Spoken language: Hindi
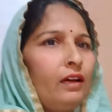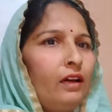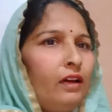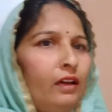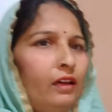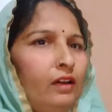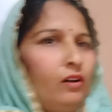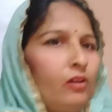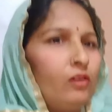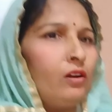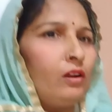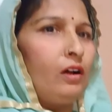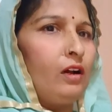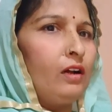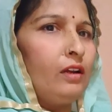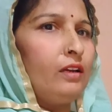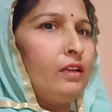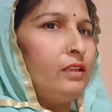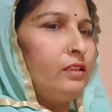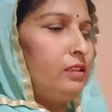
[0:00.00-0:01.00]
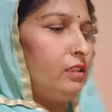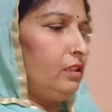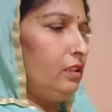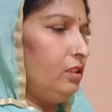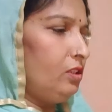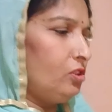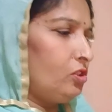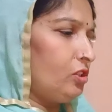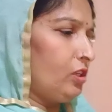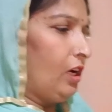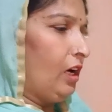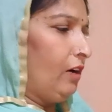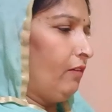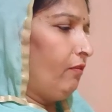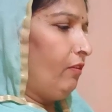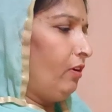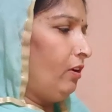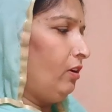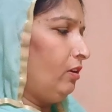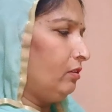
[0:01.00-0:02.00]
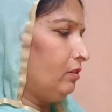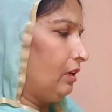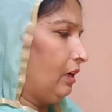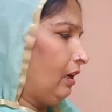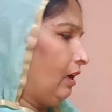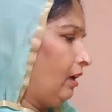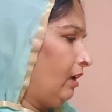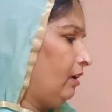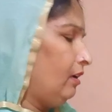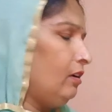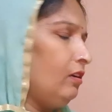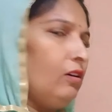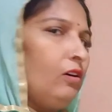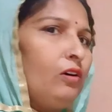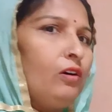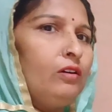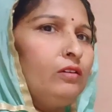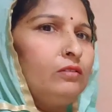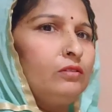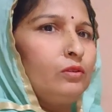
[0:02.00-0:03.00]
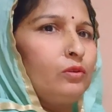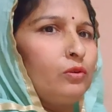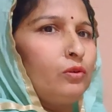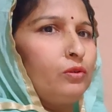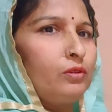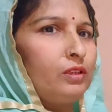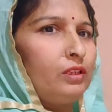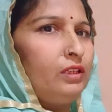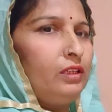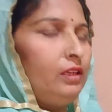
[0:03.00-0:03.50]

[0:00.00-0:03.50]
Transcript: है और अगले दिन चावल दाल और दो रोटी